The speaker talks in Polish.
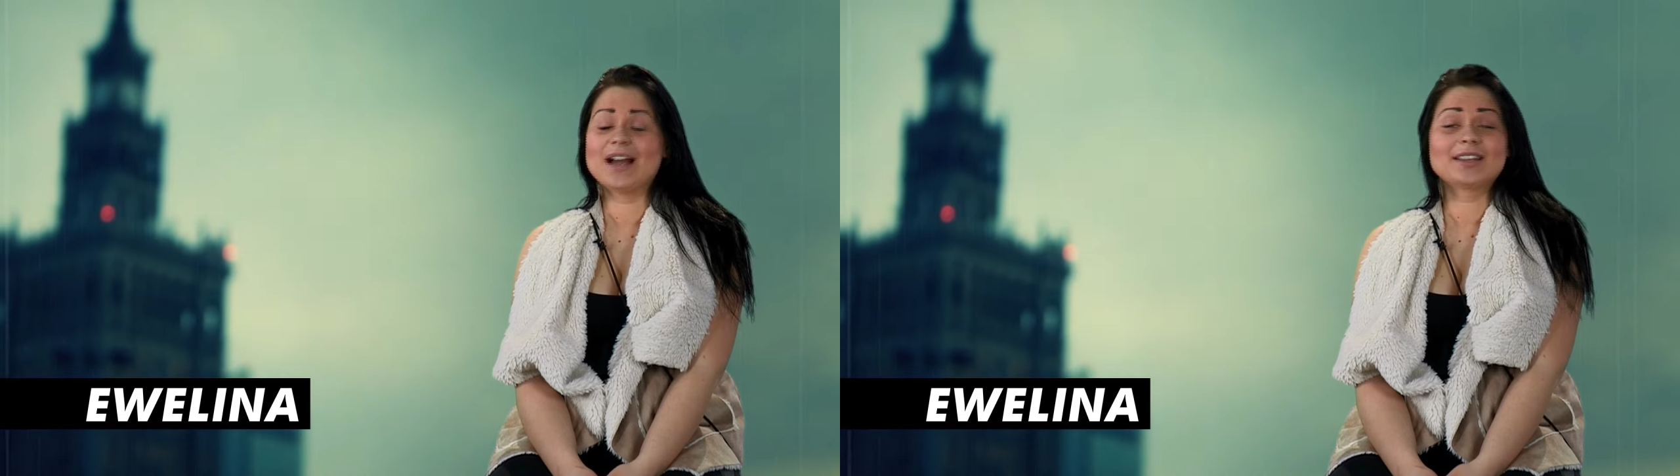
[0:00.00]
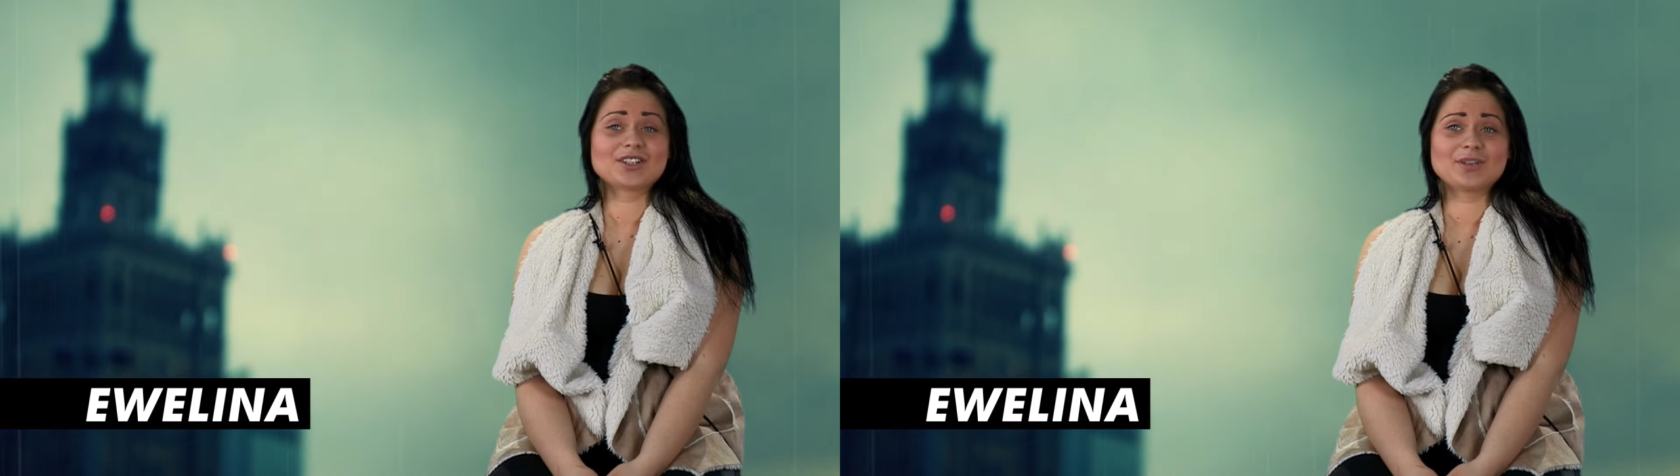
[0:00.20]

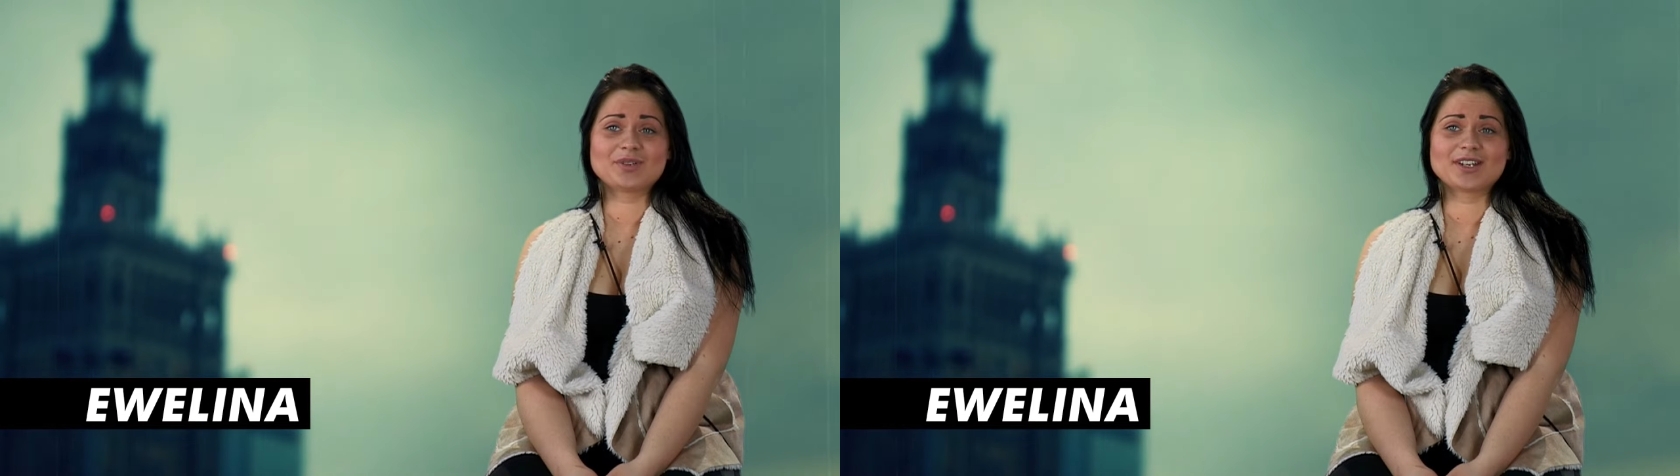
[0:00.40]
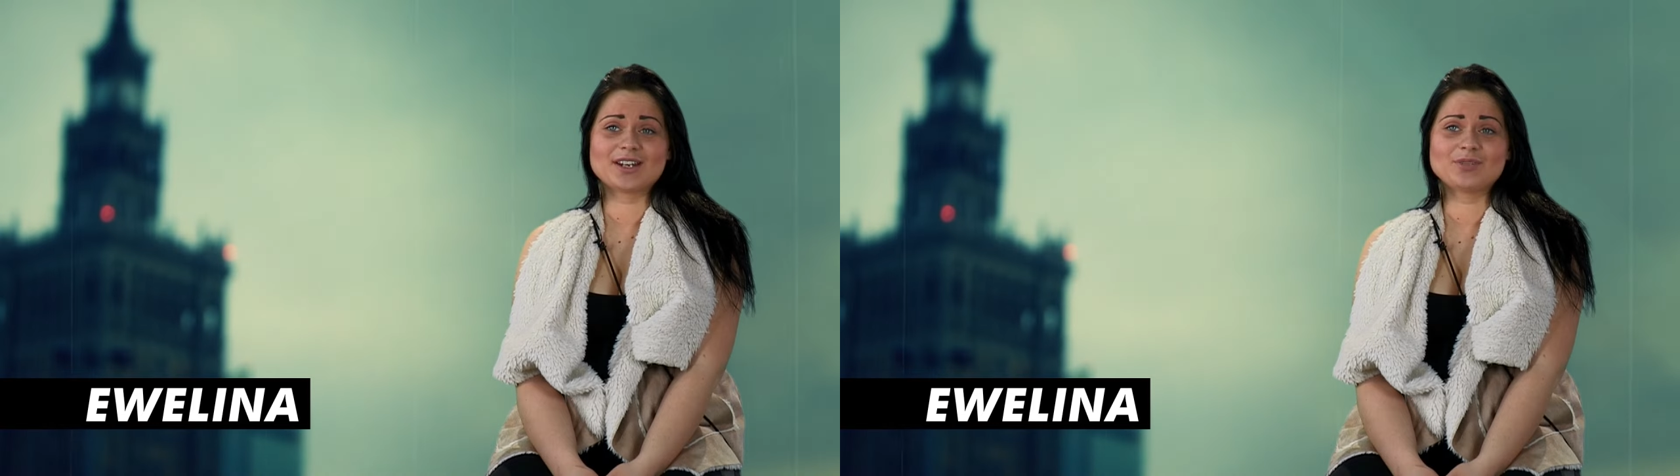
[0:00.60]
ale też nie
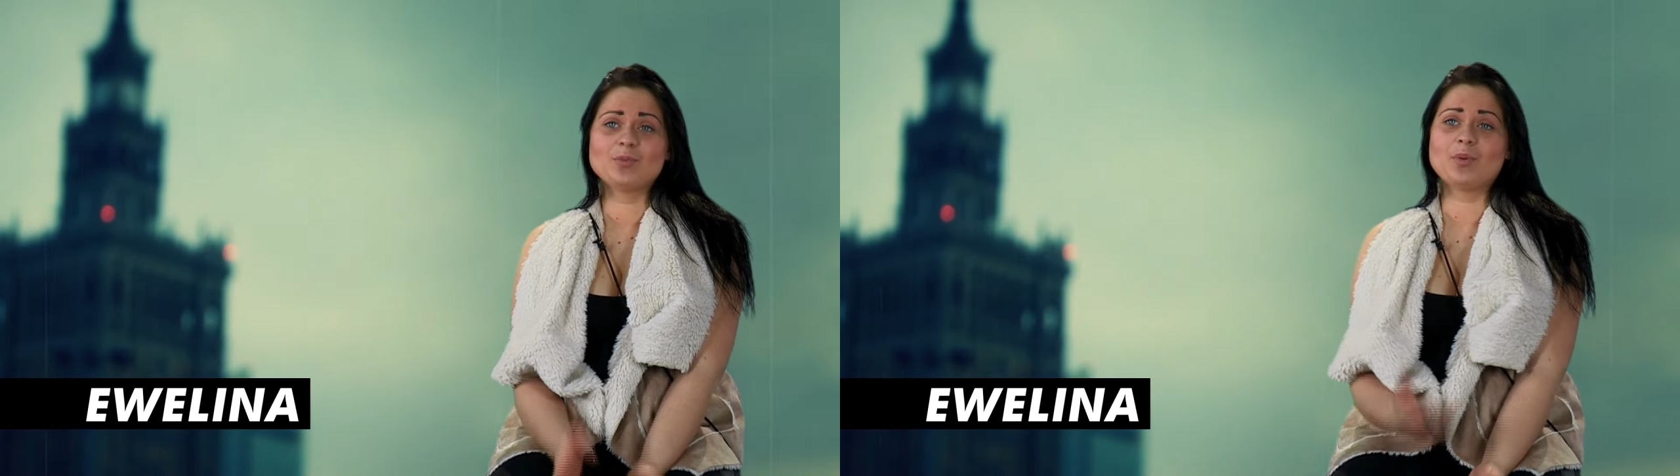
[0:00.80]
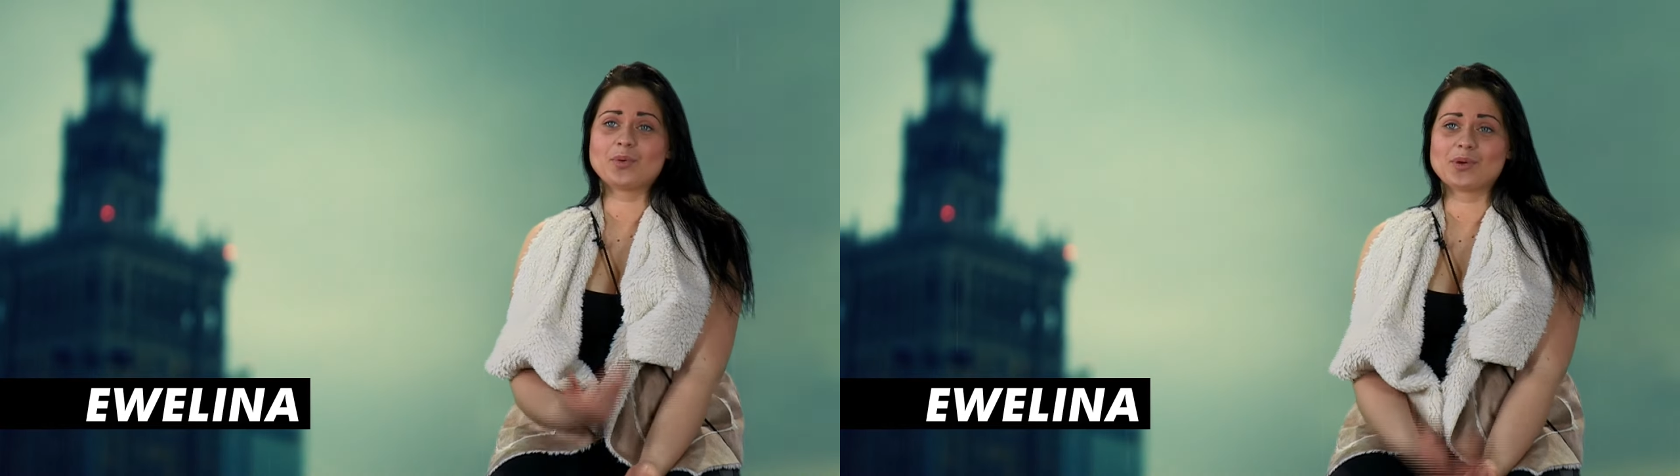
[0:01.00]

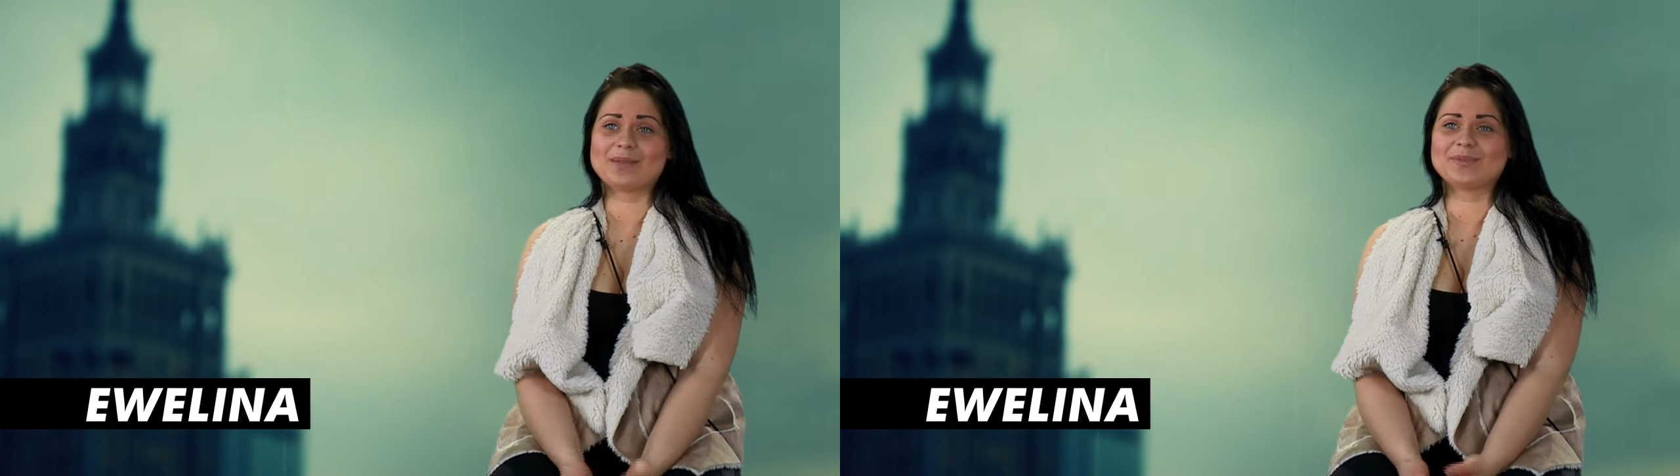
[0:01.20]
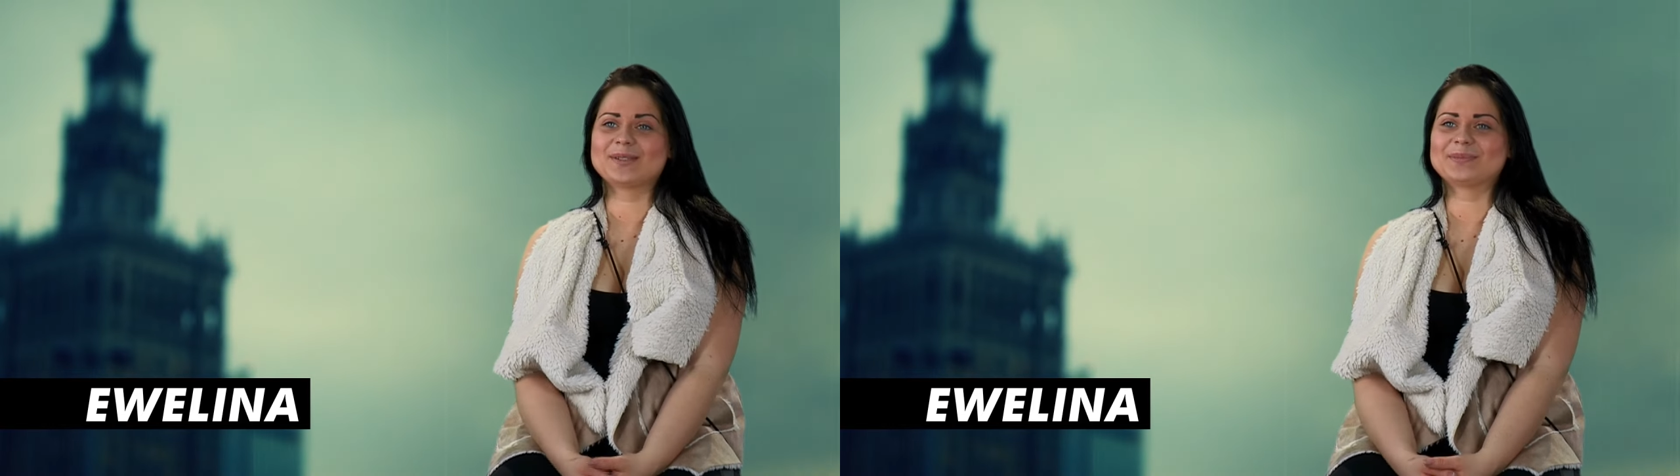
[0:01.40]
przegraliśmy, bo był
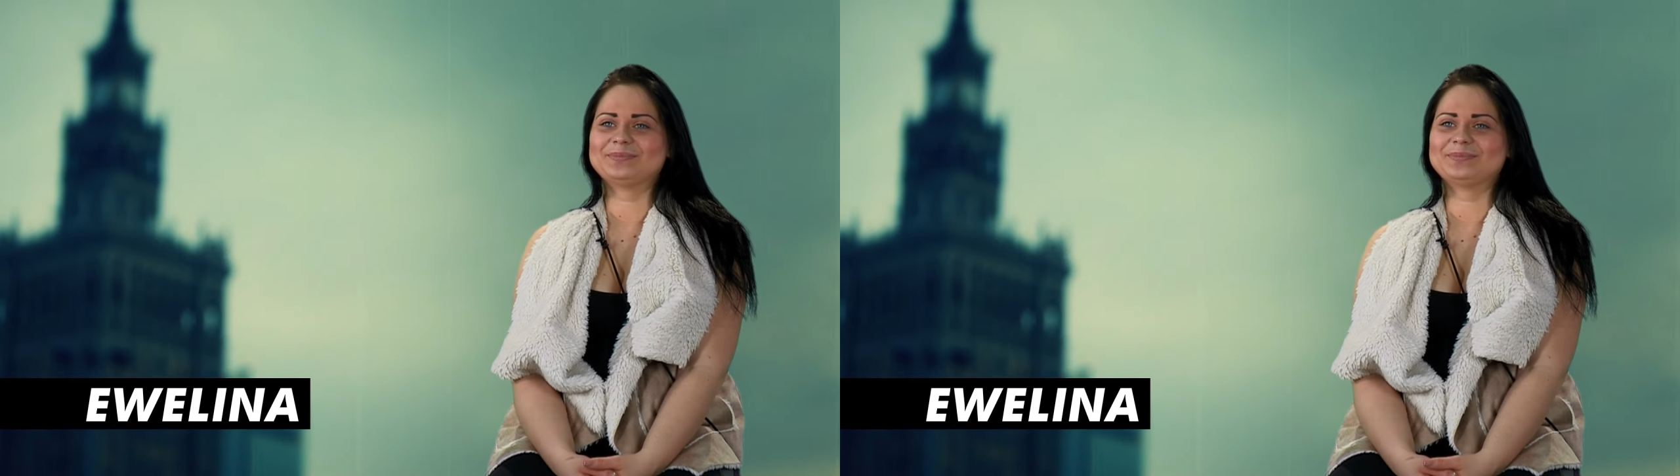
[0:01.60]
remis.